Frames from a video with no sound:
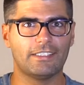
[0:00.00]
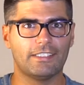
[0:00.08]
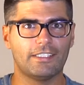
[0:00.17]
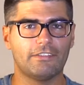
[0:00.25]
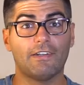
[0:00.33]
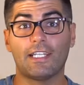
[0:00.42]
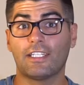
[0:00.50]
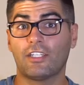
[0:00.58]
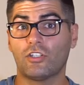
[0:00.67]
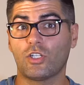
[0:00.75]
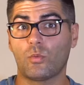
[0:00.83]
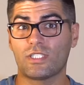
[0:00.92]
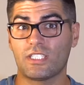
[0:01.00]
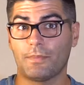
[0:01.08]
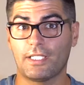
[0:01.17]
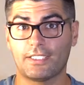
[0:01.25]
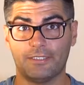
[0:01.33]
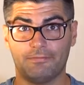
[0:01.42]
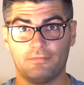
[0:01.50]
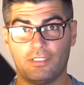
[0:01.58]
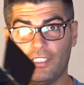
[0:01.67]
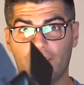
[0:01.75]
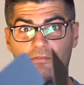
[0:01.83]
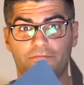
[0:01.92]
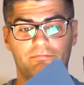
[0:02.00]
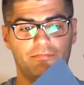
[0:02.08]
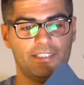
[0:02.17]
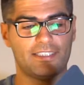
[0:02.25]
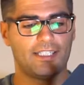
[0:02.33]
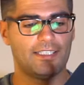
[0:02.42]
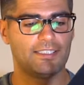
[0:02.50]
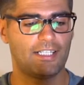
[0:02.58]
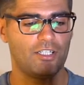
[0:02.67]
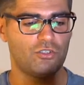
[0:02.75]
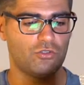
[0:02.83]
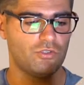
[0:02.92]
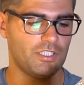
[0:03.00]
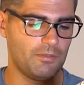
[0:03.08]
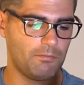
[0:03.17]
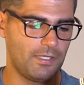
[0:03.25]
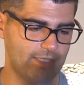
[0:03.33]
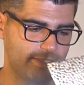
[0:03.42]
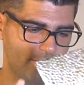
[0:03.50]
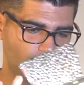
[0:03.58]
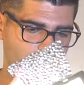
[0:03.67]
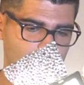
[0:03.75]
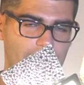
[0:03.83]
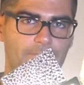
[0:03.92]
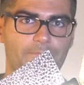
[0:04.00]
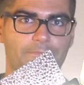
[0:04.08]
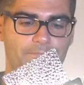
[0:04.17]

i fari che ho da questa parte, che mi sa che andranno in pensione.